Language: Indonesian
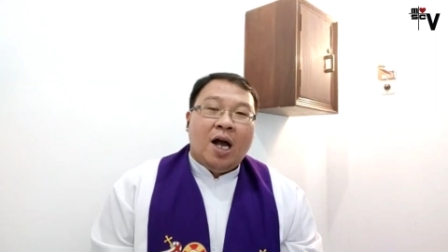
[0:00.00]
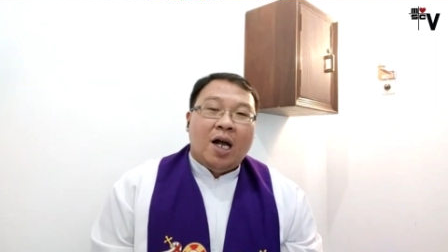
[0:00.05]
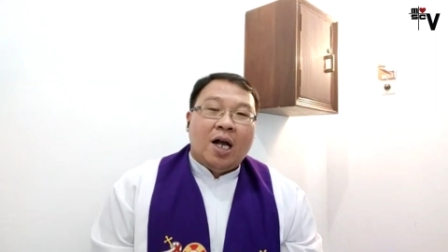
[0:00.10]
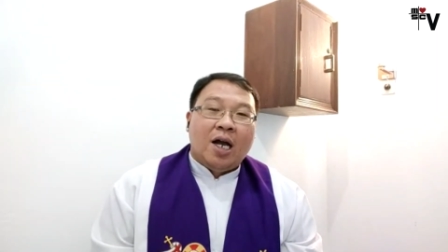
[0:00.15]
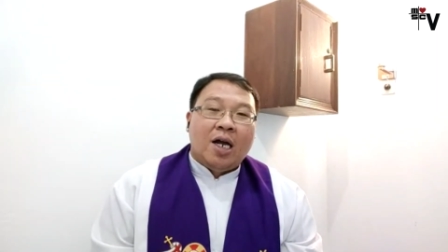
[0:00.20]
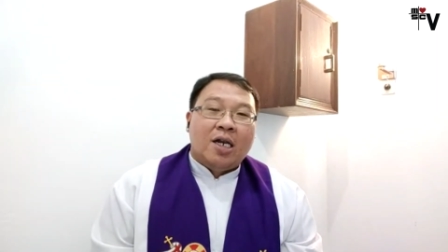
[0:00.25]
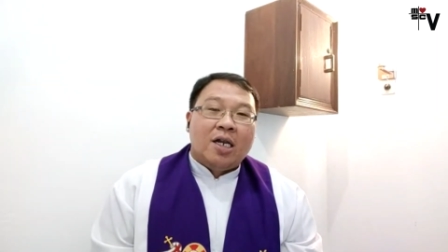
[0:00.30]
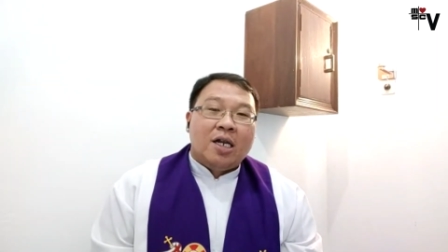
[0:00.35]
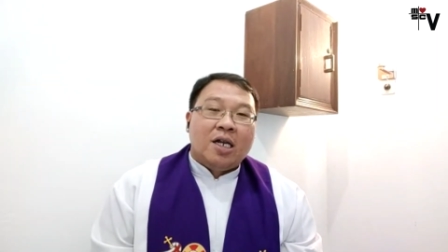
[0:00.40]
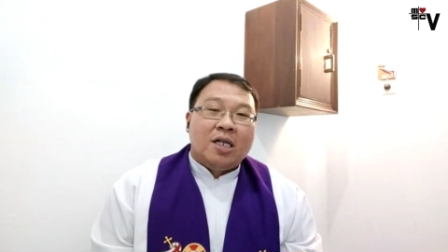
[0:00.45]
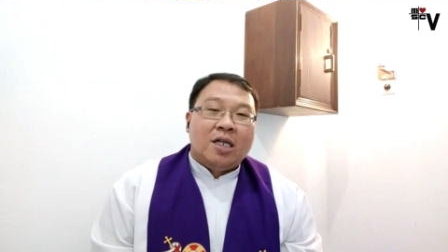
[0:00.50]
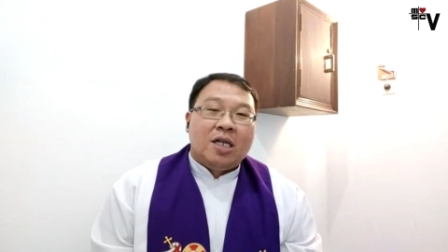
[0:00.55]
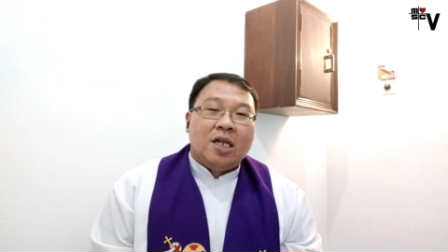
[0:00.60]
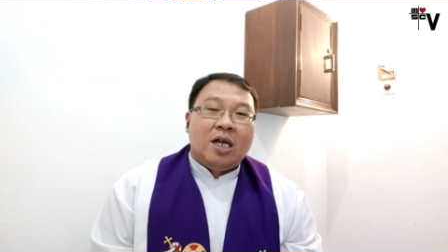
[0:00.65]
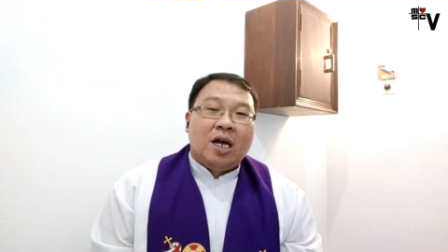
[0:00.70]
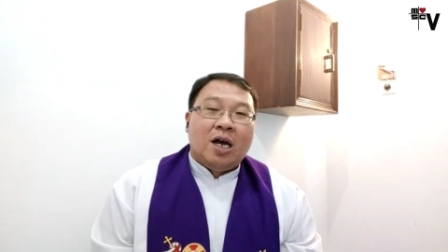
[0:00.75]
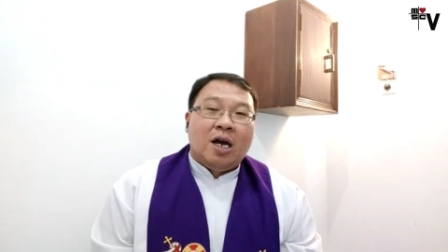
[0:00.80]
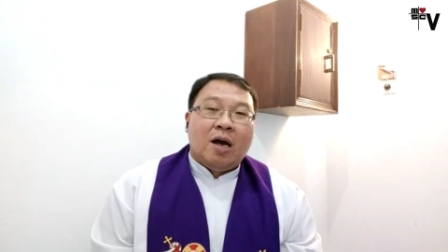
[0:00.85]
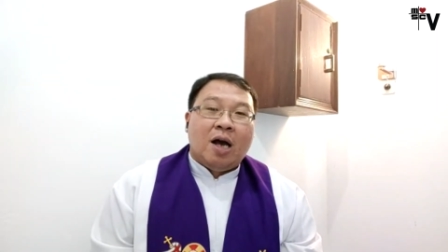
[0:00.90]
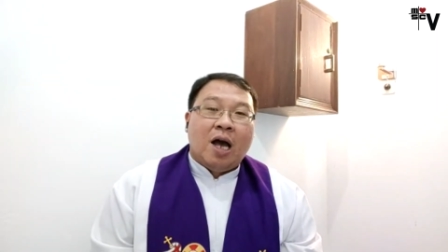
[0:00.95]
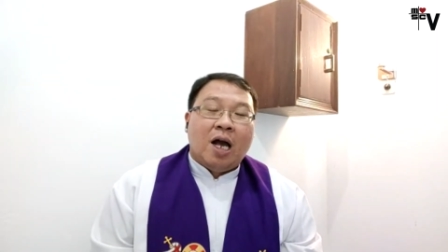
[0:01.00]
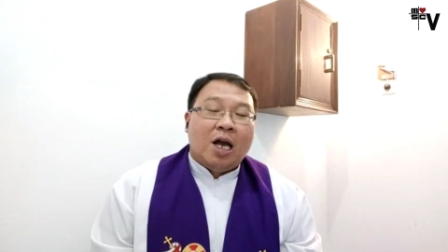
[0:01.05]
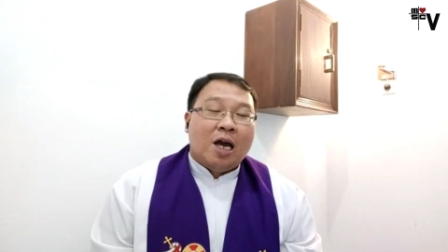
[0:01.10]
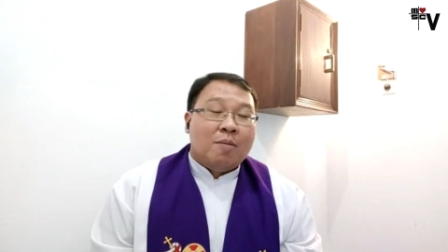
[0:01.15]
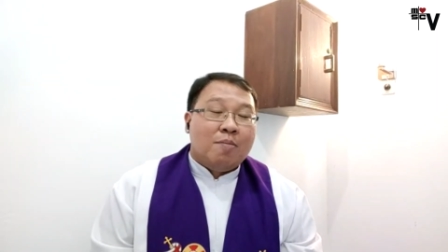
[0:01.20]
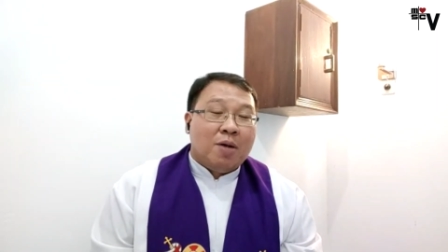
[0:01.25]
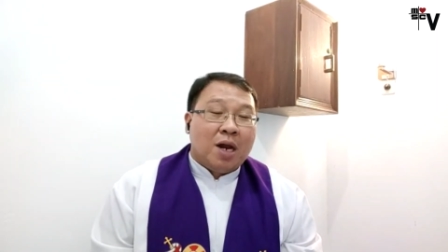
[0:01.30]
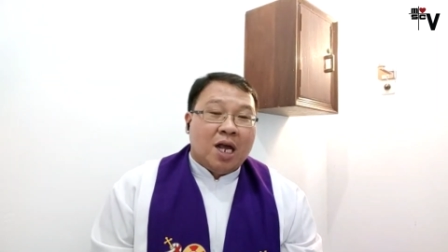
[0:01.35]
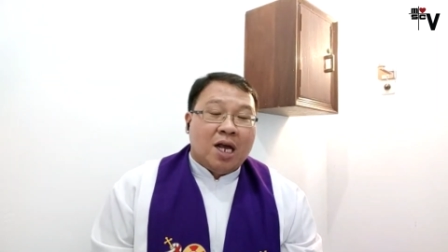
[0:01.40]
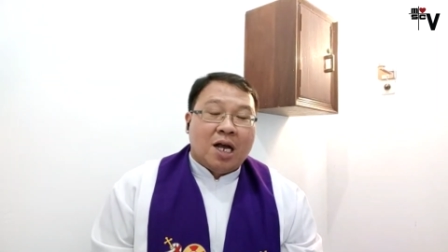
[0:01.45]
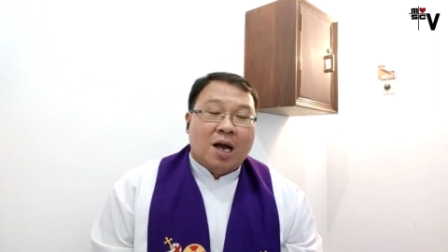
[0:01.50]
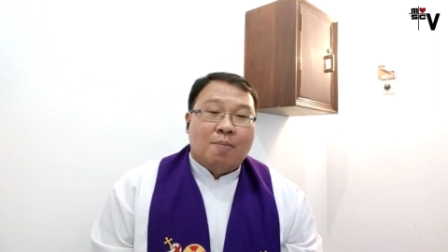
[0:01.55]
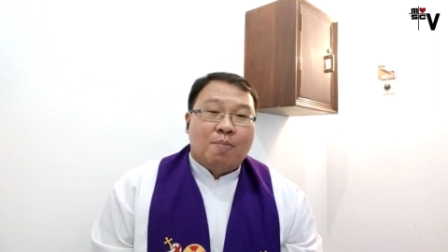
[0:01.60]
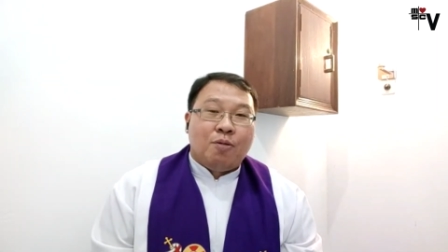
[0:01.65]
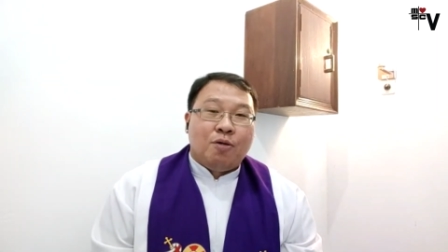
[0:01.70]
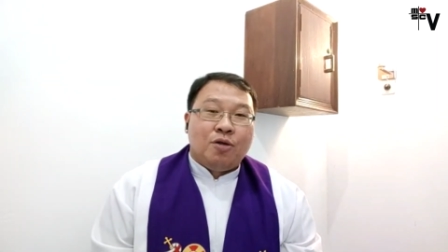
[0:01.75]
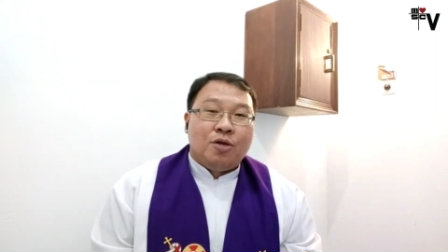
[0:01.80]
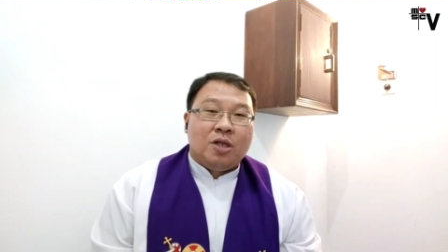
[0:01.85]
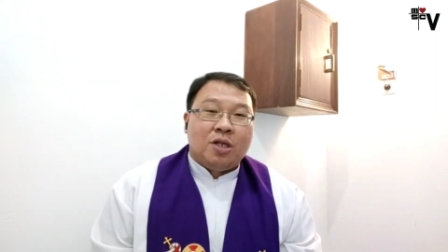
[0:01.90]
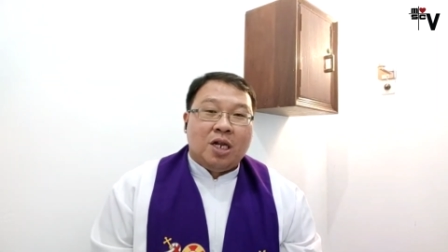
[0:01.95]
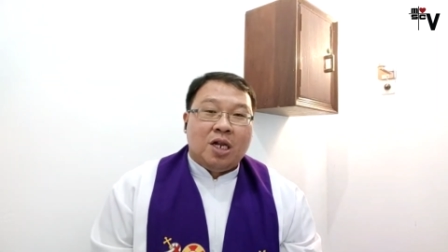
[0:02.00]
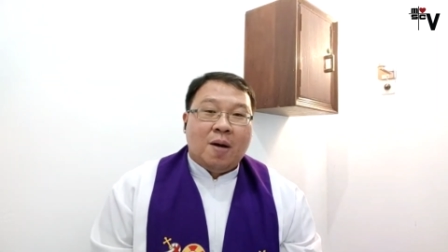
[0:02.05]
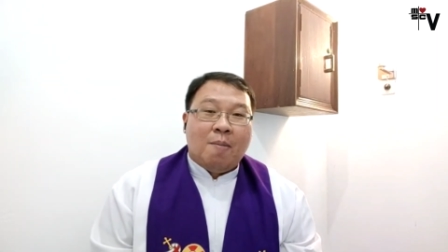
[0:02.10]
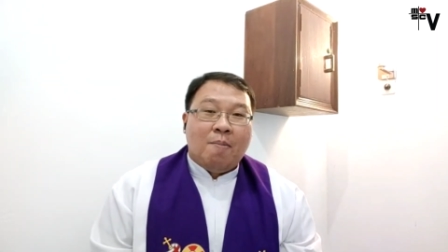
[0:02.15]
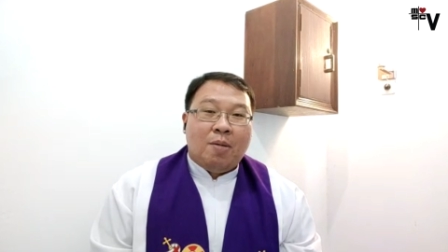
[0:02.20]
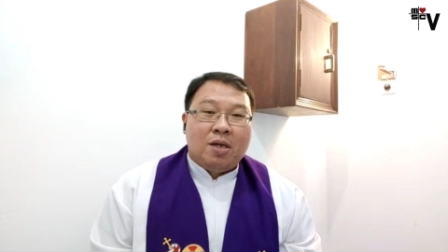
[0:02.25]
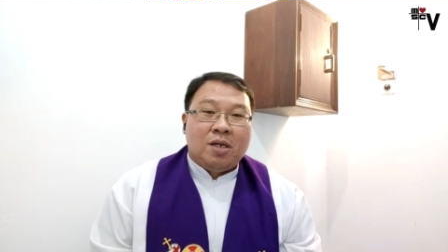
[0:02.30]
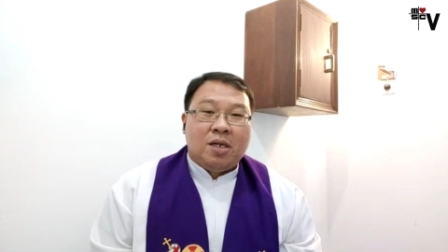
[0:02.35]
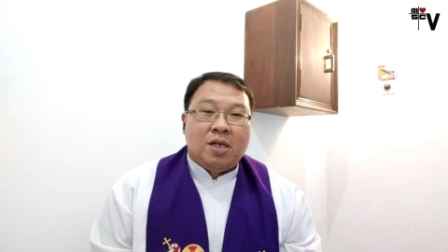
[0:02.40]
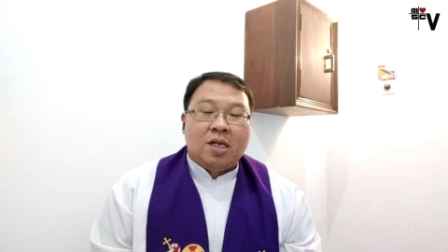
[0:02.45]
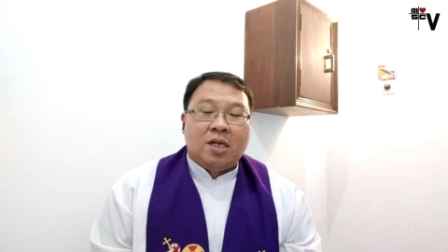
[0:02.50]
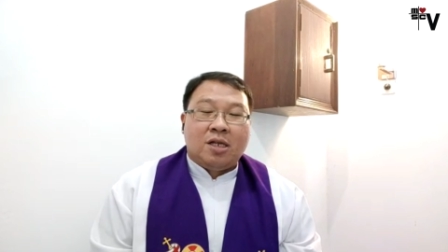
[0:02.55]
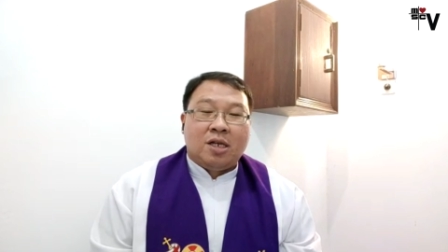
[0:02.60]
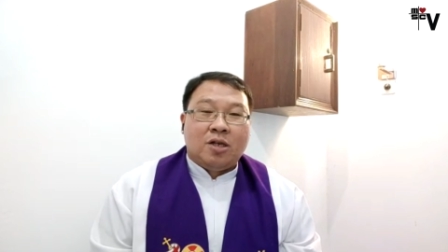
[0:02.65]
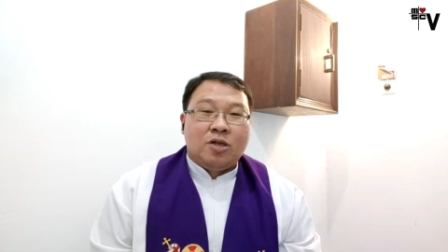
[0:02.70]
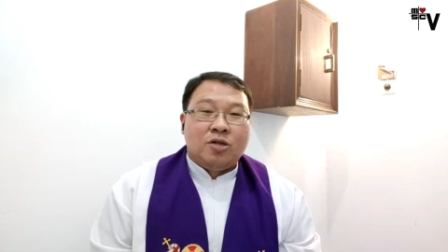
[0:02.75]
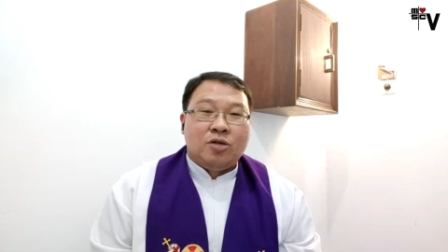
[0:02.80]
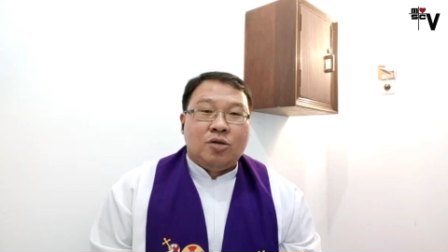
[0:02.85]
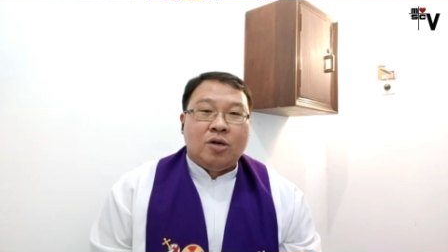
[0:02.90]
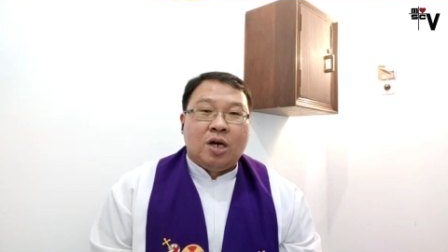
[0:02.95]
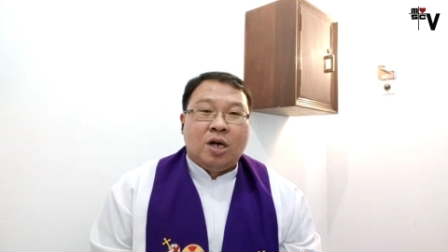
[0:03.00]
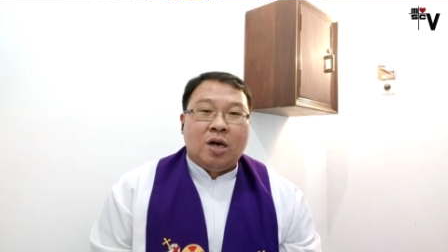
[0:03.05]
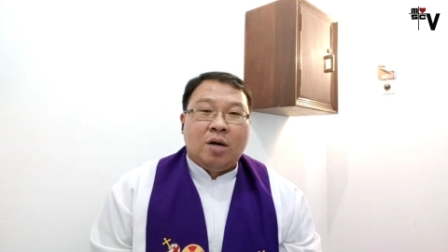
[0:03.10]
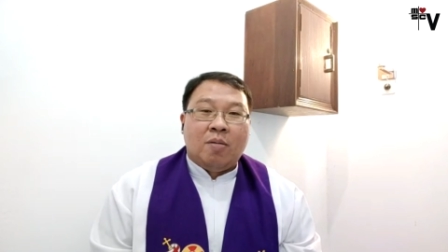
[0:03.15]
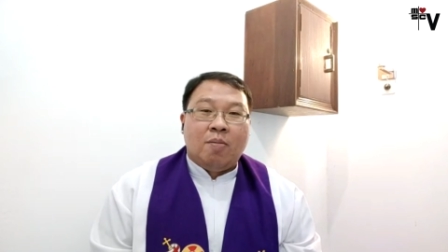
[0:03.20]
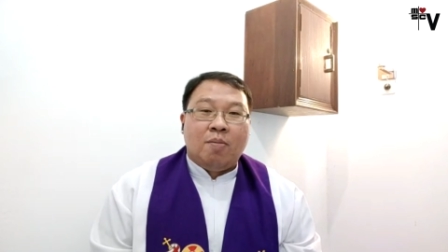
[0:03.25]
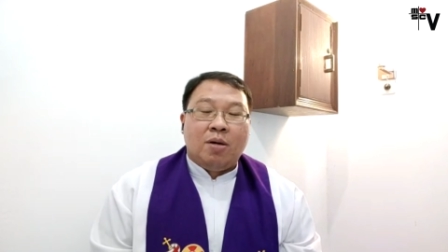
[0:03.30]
agar dia tidak agar mereka pun tidak menderita juga